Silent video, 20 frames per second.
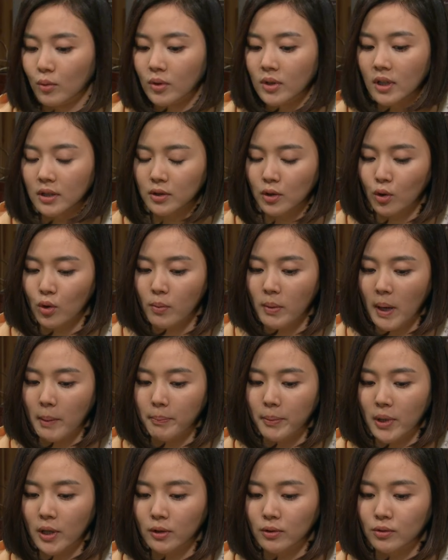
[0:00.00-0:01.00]
워낙 서로
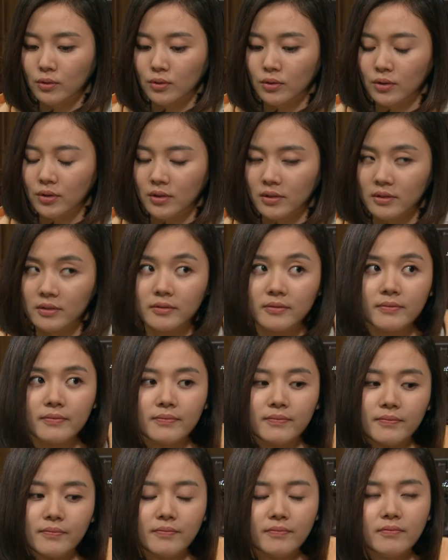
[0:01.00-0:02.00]
바빴고
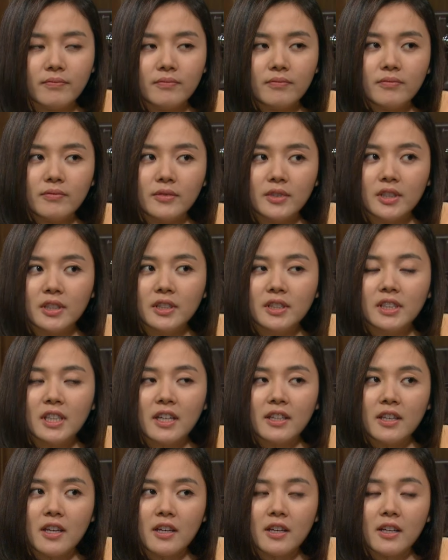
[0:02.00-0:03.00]

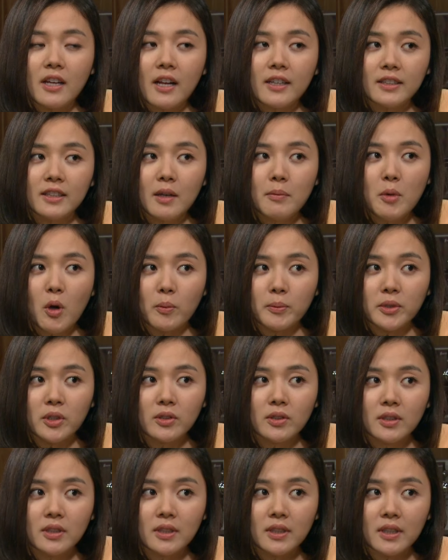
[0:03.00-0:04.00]
진지한 얘기는 할 짬이
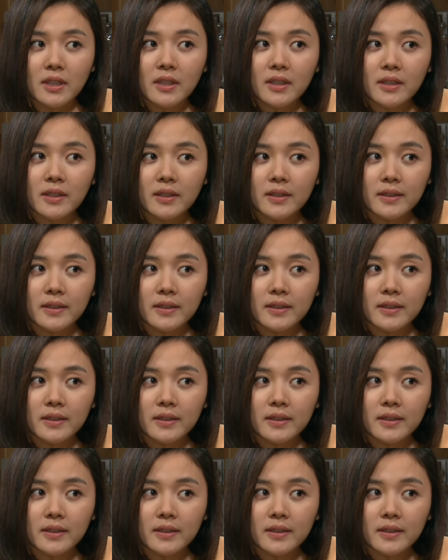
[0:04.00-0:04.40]
없었지.